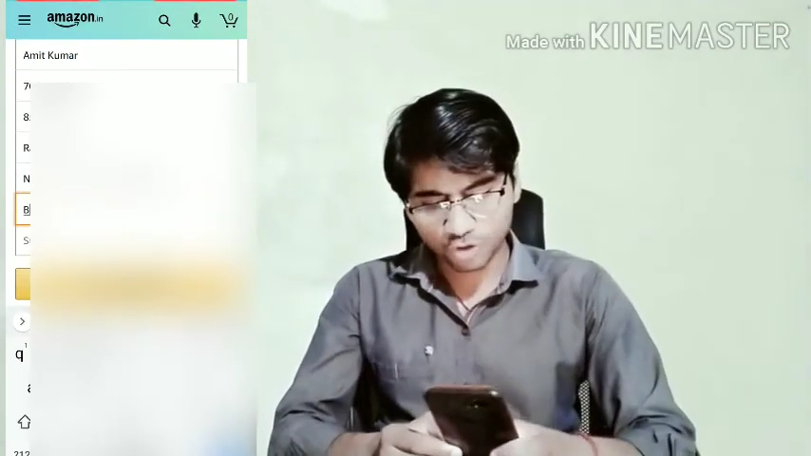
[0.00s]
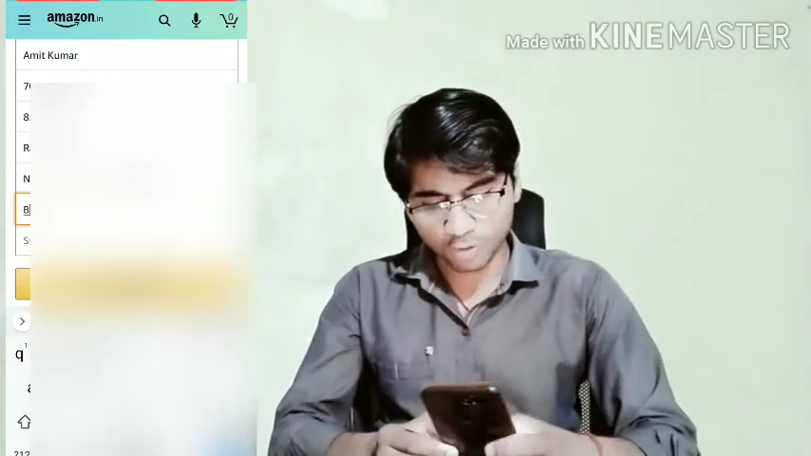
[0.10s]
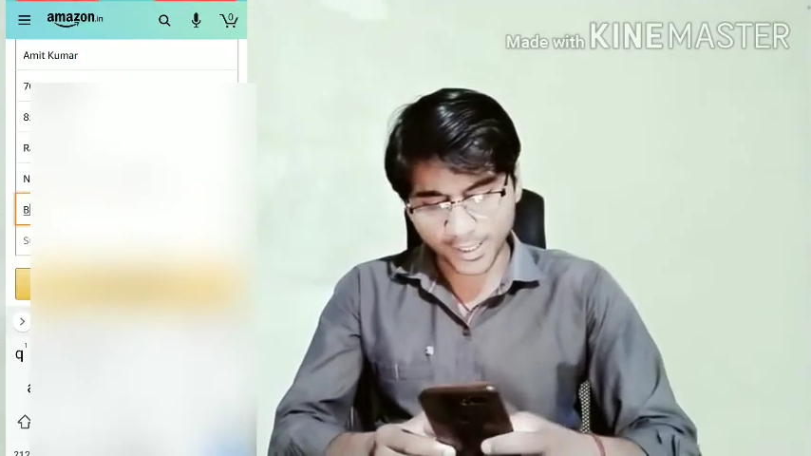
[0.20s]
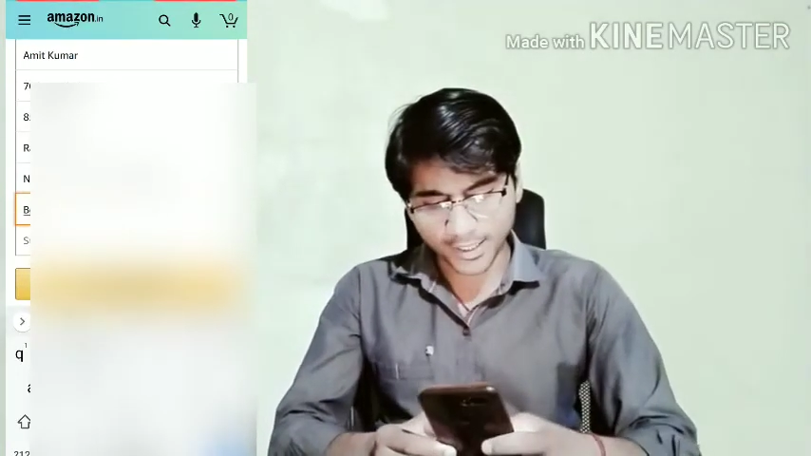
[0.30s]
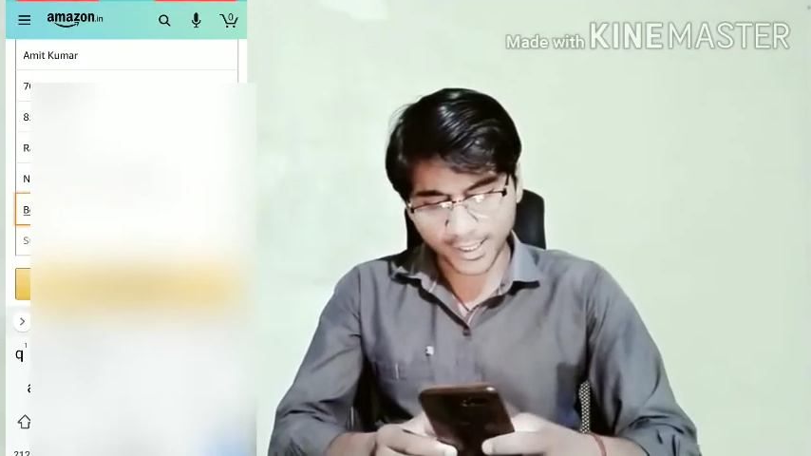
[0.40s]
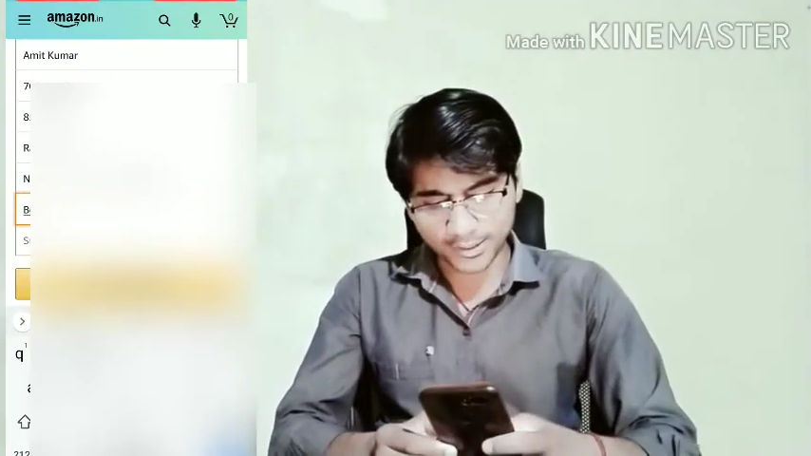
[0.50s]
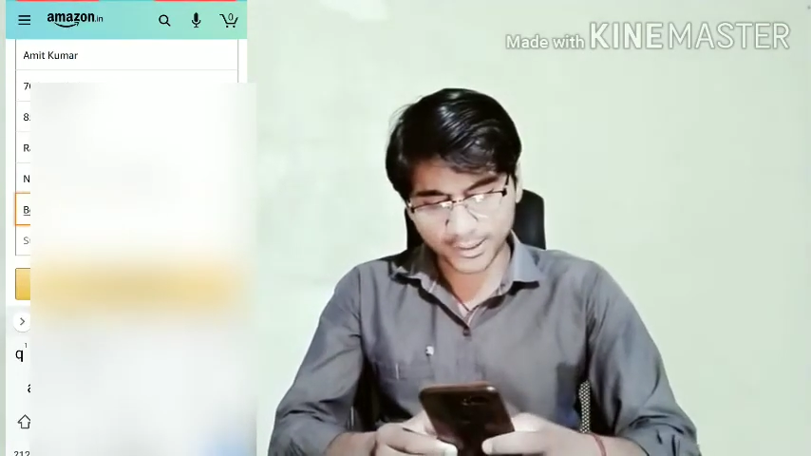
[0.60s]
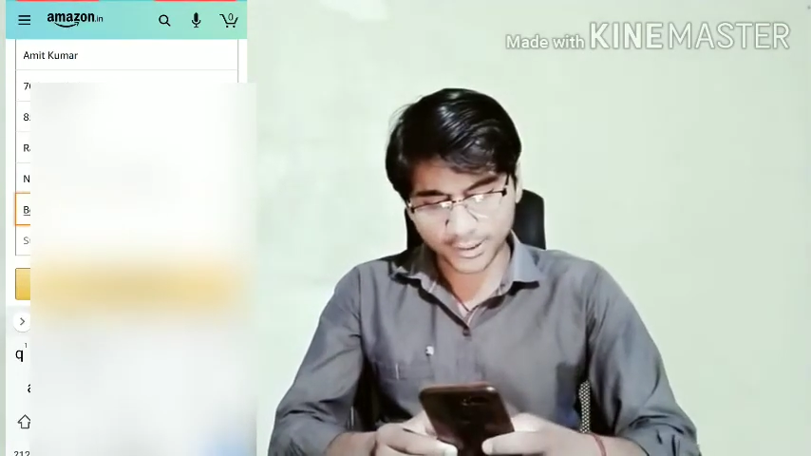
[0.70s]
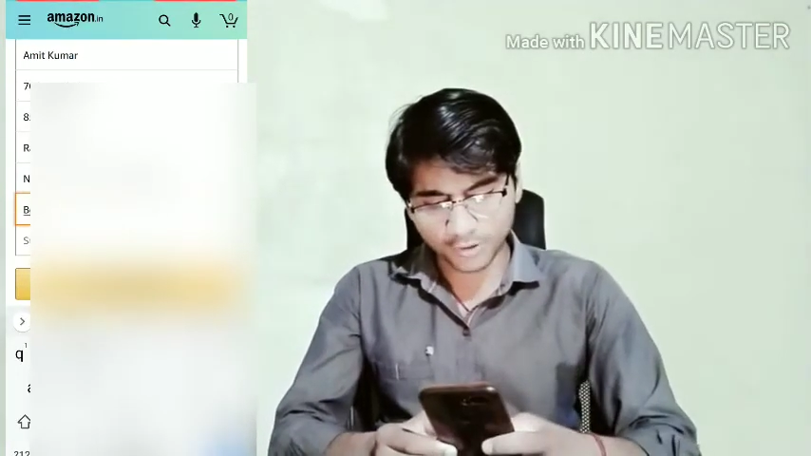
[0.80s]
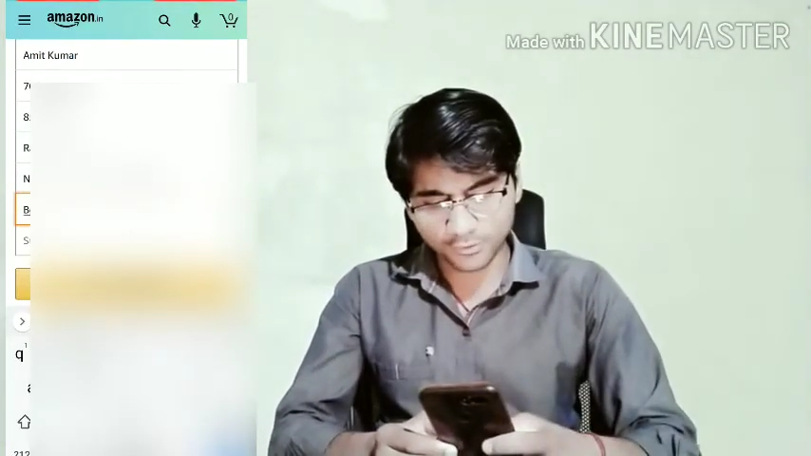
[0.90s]
तो मैं डाल
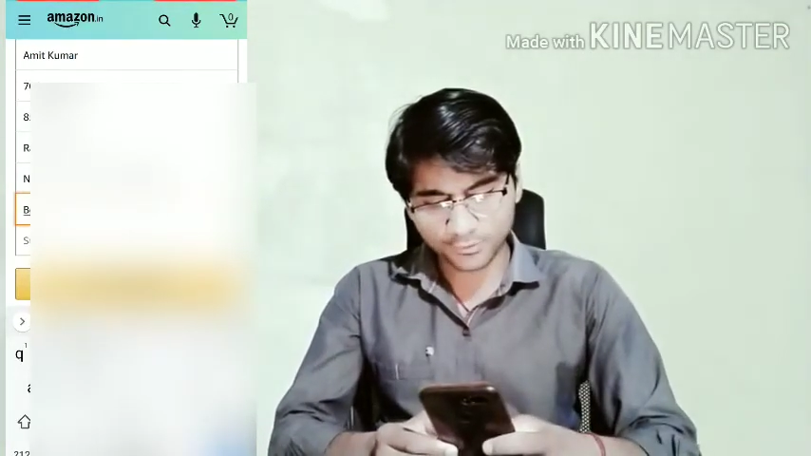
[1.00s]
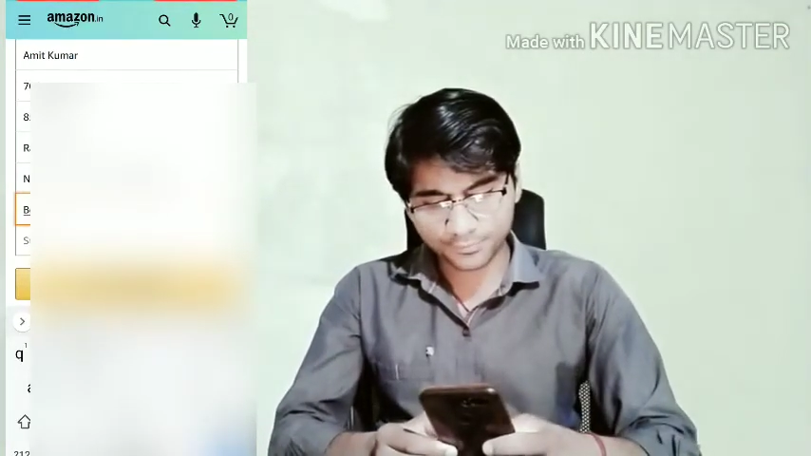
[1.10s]
देता हूं